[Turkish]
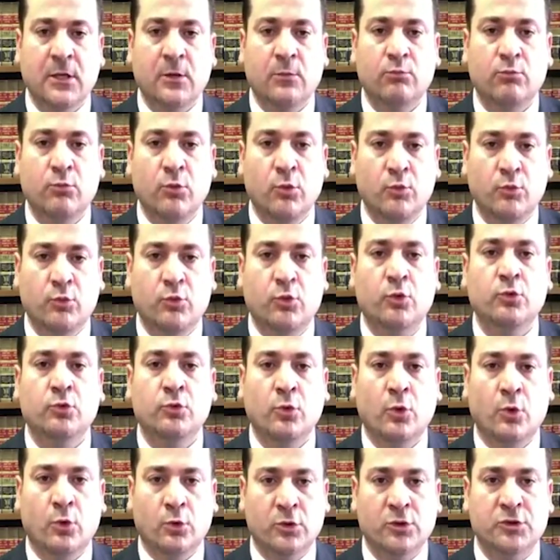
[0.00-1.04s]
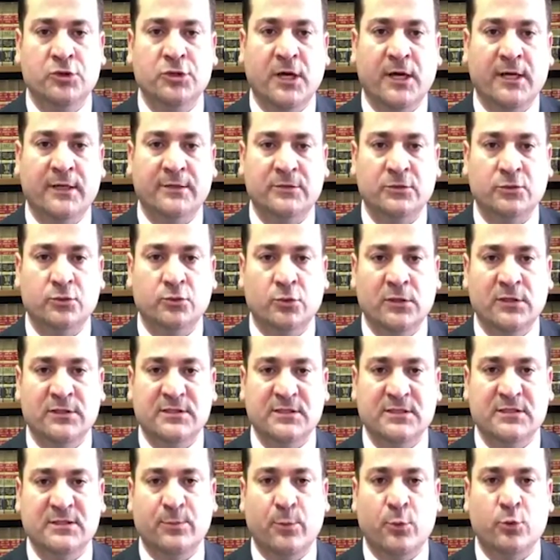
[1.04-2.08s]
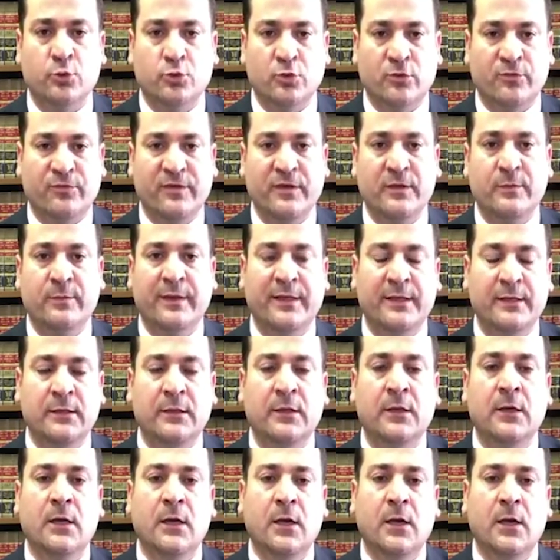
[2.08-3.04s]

mümkün olacaktır. Dolayısıyla sponsor firmayı